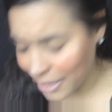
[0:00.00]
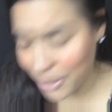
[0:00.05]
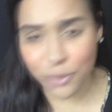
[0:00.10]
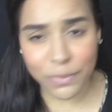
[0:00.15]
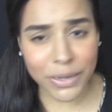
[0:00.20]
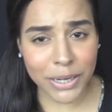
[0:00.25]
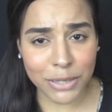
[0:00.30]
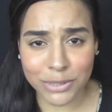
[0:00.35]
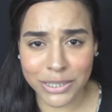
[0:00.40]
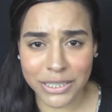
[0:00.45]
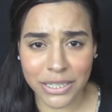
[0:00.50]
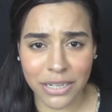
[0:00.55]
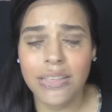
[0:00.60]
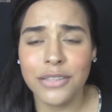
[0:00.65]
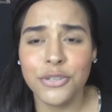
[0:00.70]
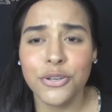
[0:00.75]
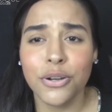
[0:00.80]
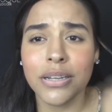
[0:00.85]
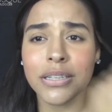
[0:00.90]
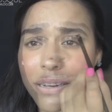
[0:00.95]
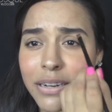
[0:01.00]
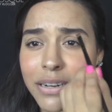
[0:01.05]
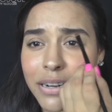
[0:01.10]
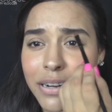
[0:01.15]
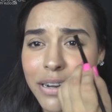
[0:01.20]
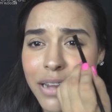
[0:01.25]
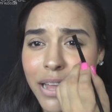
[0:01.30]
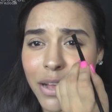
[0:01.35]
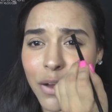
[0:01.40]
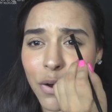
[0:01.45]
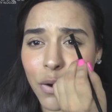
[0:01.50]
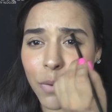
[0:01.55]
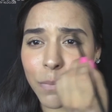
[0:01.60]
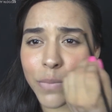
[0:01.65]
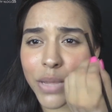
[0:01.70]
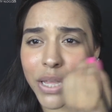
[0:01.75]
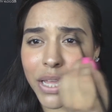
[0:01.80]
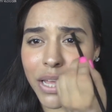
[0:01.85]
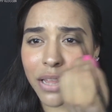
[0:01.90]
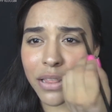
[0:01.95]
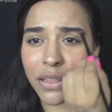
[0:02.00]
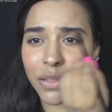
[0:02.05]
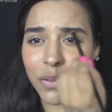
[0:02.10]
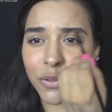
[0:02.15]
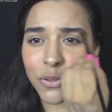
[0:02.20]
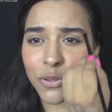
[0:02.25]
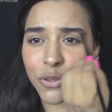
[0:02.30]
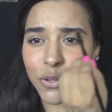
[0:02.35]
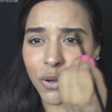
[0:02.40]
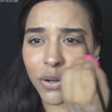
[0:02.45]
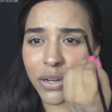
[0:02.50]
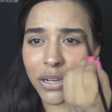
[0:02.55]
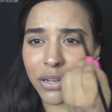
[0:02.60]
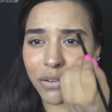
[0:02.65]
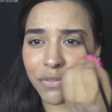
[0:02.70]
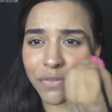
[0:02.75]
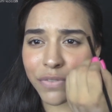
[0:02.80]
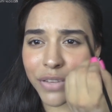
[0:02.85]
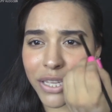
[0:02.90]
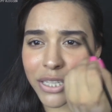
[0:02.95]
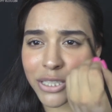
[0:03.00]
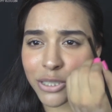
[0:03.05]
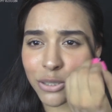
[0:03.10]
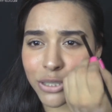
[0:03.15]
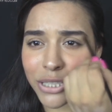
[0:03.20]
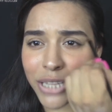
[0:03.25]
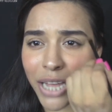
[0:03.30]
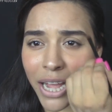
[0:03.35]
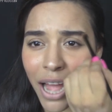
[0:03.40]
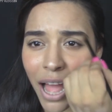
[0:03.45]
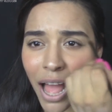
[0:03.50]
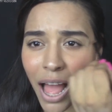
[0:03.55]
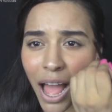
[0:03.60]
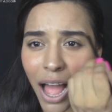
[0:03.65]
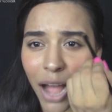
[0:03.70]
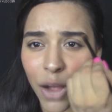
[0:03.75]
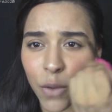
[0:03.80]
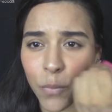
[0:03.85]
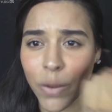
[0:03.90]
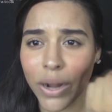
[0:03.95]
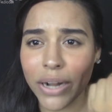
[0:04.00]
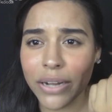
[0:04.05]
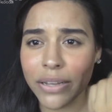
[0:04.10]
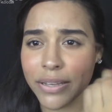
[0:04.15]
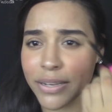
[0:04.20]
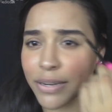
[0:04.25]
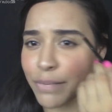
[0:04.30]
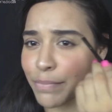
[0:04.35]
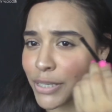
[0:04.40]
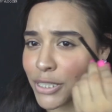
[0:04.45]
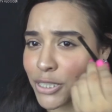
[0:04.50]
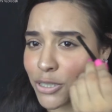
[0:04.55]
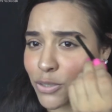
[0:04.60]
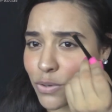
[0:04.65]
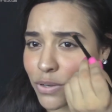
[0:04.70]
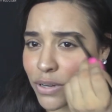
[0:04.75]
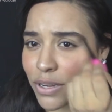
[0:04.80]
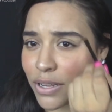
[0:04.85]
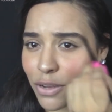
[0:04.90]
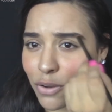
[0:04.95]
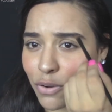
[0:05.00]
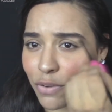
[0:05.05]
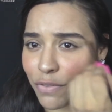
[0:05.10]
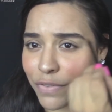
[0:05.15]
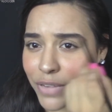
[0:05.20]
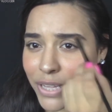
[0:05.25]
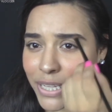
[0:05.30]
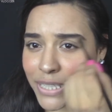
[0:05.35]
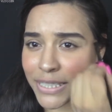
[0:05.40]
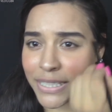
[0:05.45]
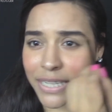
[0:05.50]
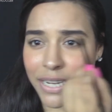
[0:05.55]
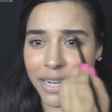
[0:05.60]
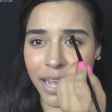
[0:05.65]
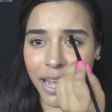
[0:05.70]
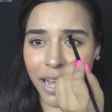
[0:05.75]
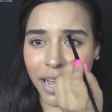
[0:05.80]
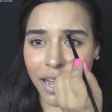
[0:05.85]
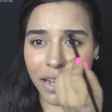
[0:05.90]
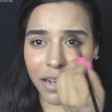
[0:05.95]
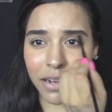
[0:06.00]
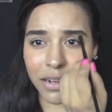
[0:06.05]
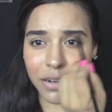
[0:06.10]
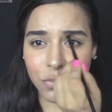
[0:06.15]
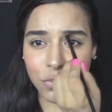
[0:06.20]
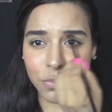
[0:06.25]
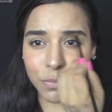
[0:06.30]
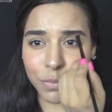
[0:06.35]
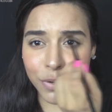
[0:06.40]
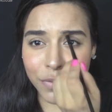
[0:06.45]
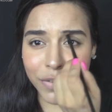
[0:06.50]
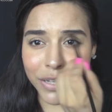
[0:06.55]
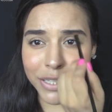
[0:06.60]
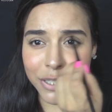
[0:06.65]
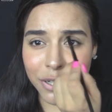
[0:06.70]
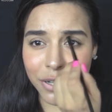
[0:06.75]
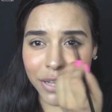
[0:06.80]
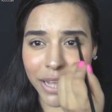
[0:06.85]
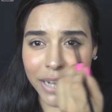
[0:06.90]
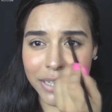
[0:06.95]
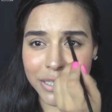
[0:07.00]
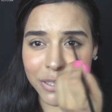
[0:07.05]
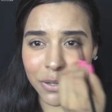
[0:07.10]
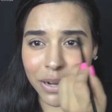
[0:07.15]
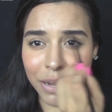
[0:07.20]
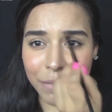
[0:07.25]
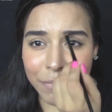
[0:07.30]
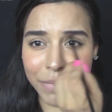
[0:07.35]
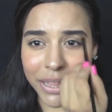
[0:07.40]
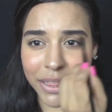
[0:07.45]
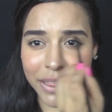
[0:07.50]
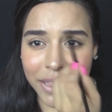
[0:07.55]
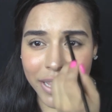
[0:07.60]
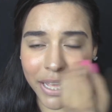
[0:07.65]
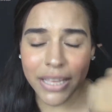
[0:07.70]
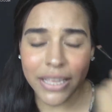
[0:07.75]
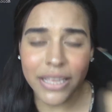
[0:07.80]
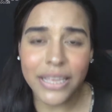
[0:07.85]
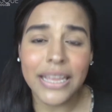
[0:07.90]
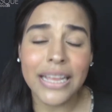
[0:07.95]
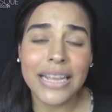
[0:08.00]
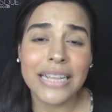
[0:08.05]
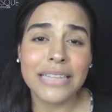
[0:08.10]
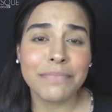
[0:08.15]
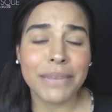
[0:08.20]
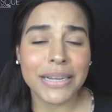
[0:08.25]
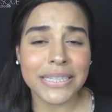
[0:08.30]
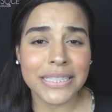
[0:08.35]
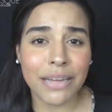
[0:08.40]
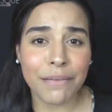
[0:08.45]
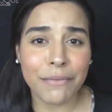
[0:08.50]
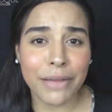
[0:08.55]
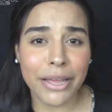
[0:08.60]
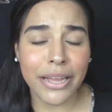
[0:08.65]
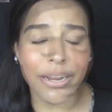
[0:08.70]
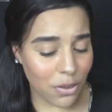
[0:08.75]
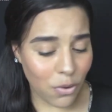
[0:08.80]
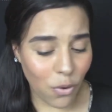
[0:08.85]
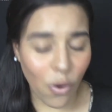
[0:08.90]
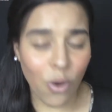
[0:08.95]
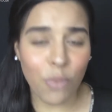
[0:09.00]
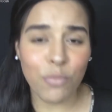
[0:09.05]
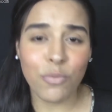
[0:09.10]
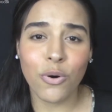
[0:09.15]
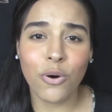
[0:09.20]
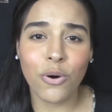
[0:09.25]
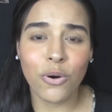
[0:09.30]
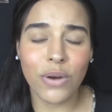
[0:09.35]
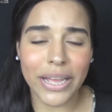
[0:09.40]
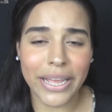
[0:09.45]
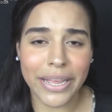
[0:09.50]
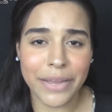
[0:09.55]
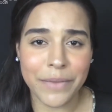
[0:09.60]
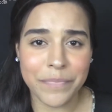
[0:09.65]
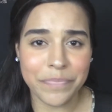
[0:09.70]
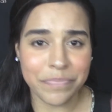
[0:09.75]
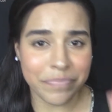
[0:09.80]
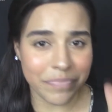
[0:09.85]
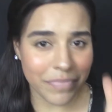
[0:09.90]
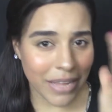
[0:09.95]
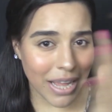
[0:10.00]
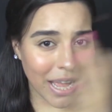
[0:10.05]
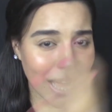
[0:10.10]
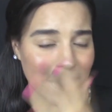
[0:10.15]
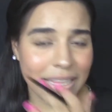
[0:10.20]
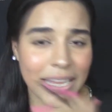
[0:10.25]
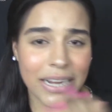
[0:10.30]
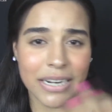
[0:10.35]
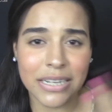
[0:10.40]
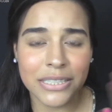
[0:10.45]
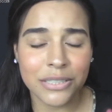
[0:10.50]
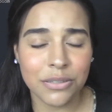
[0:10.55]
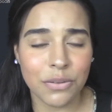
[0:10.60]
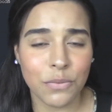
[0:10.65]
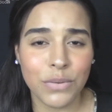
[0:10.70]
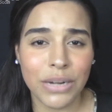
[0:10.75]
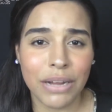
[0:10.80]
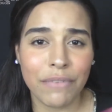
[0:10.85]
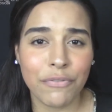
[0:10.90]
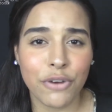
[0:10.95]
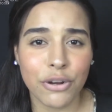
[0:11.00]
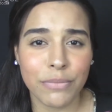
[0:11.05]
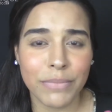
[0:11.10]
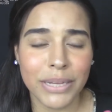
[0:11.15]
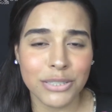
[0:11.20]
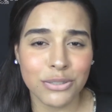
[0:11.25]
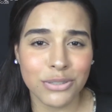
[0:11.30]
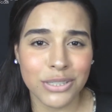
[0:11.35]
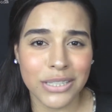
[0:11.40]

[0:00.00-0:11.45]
no va a lucir. Yo les recomiendo, no le confíen su ceja a cualquier persona, Confíensela a un profesional solamente y él va a saber cómo... Em, darles una forma a su